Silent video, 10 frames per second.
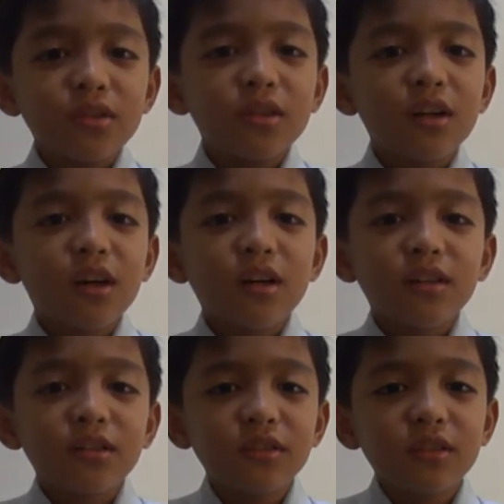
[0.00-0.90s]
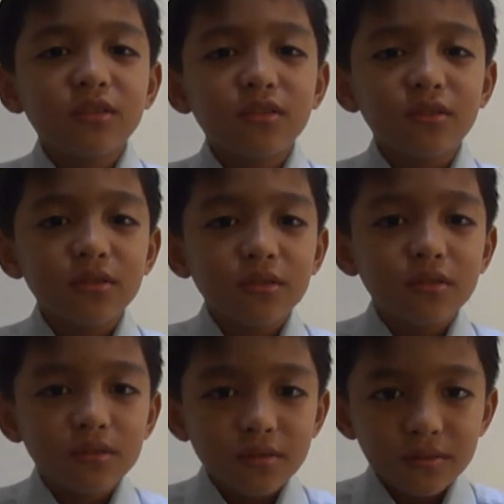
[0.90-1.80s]
Nakita ko
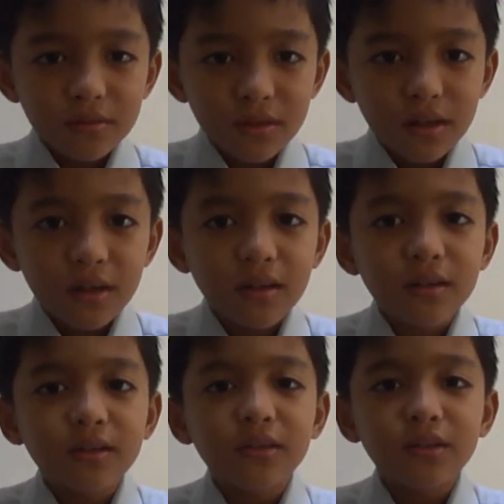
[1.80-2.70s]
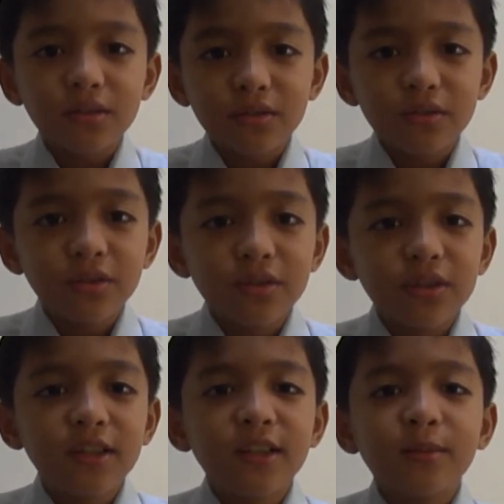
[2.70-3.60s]
ang ina ko'y
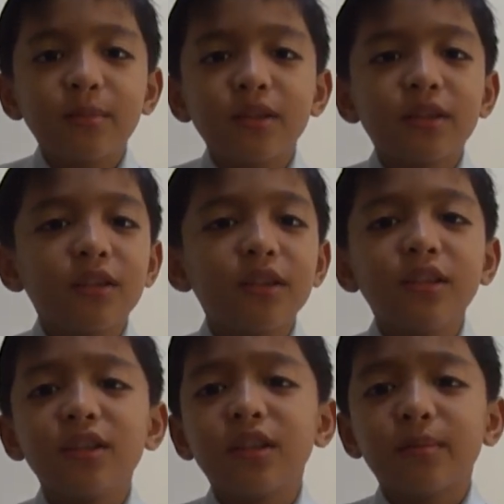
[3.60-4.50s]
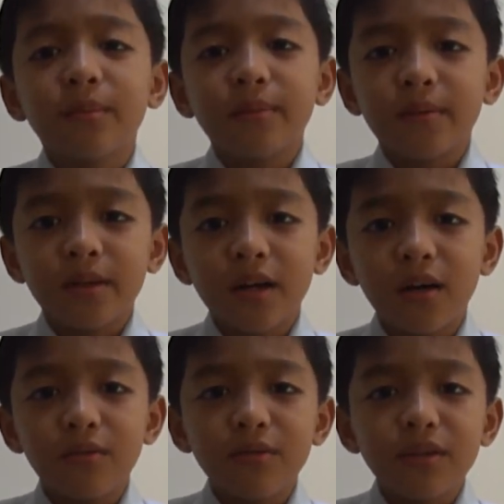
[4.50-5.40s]
tila din na malungaw.